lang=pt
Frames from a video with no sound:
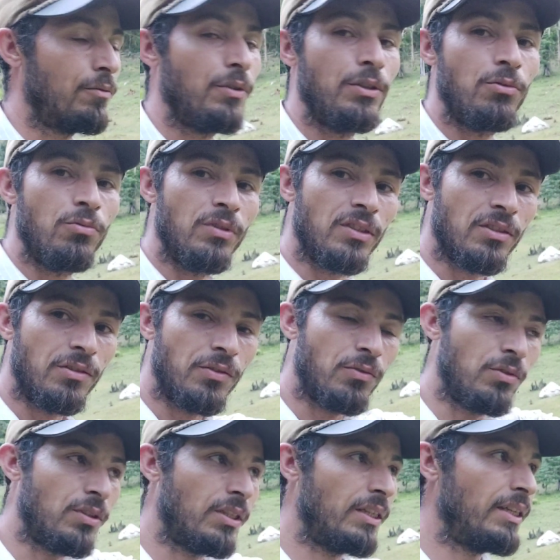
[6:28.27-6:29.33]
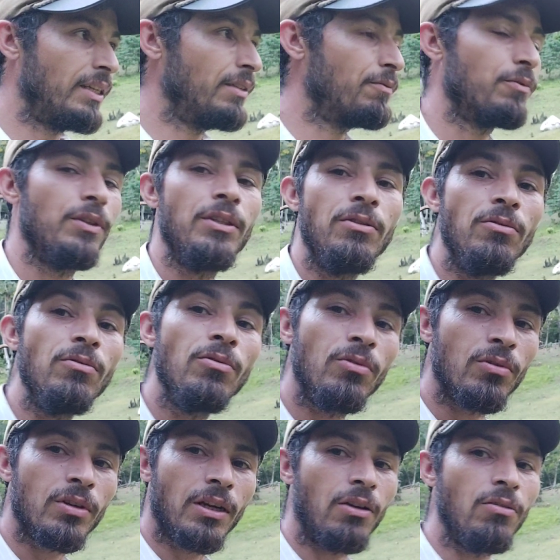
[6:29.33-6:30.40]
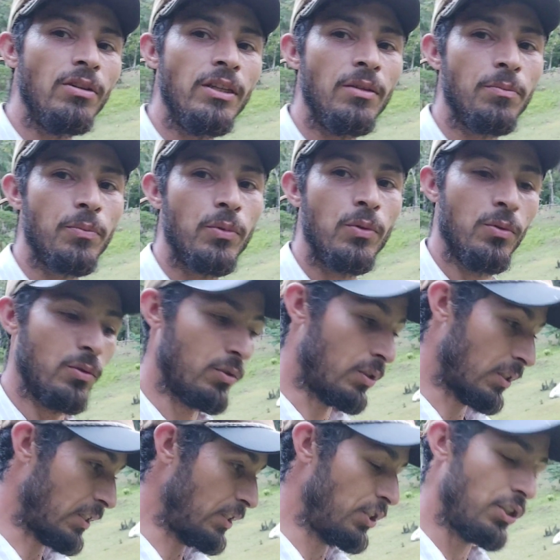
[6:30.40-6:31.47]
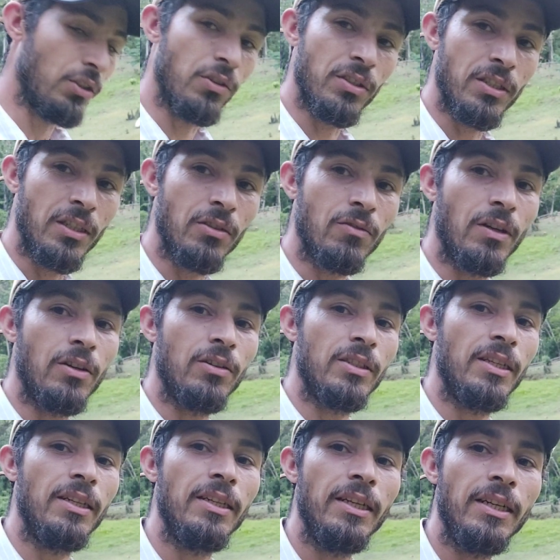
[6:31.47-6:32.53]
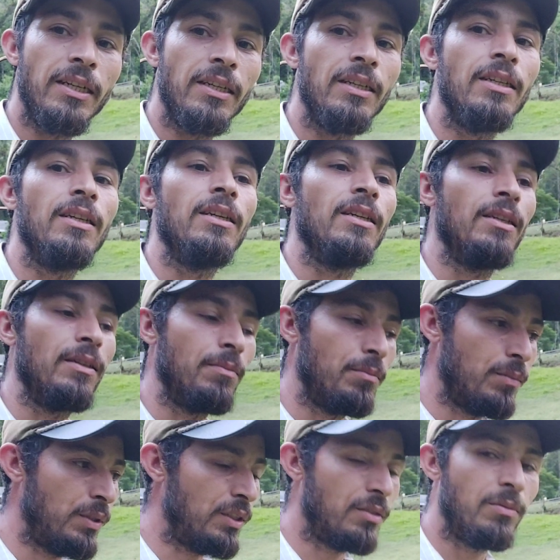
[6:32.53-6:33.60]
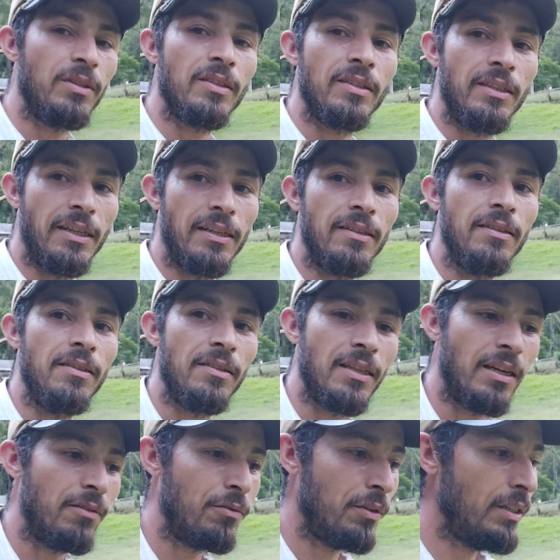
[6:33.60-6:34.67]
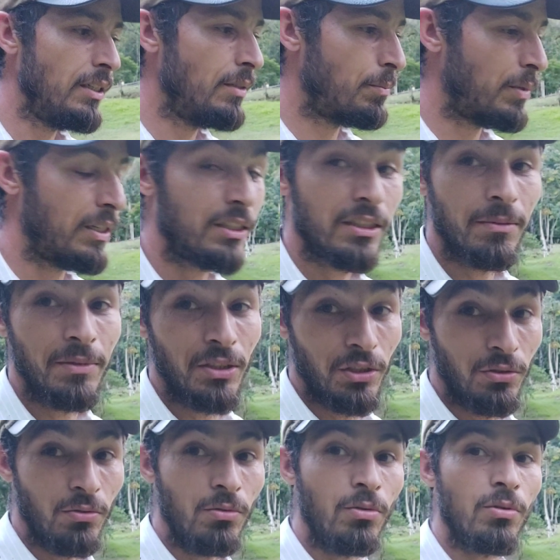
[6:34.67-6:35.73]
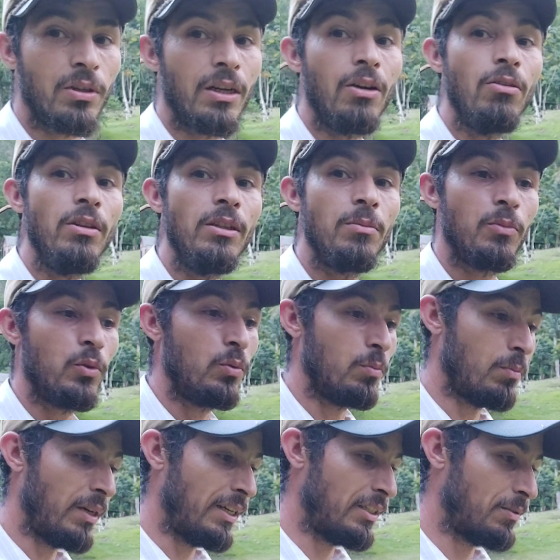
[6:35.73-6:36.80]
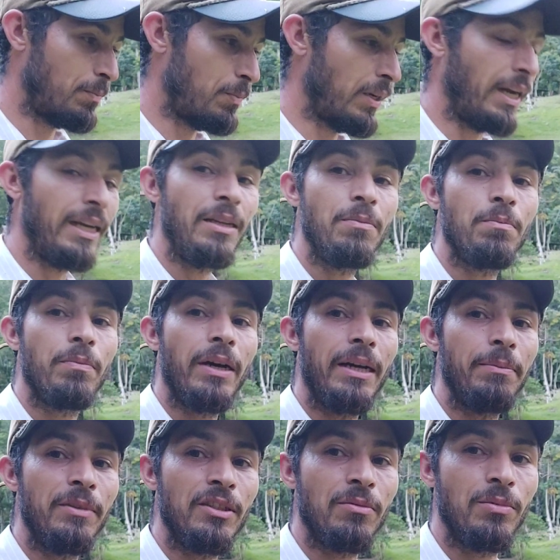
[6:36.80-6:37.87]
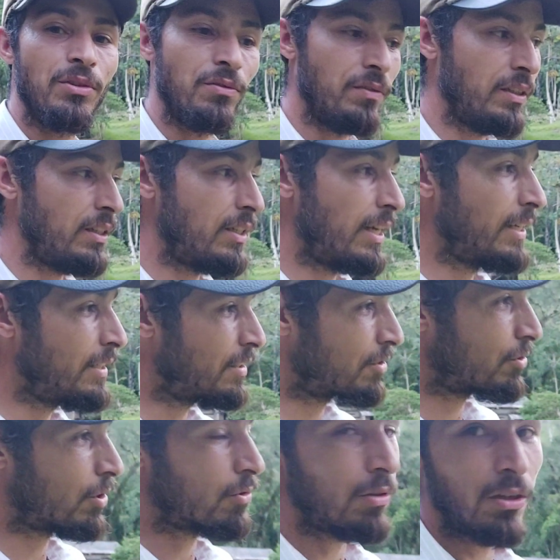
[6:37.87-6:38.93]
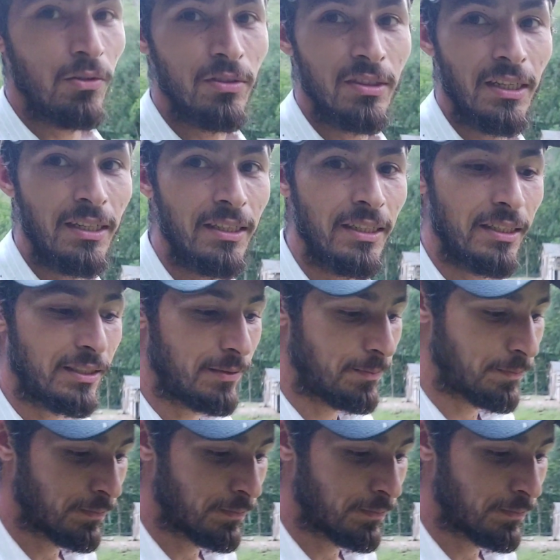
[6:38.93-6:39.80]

Foi duas que eu encontrei ali, foi em um local limpo. Só que a gente roçando com a roçadeira. Mesmo assim, elas estavam ali, praticamente num local limpo. Mas para limpar mesmo de verdade é só com a roçadeira.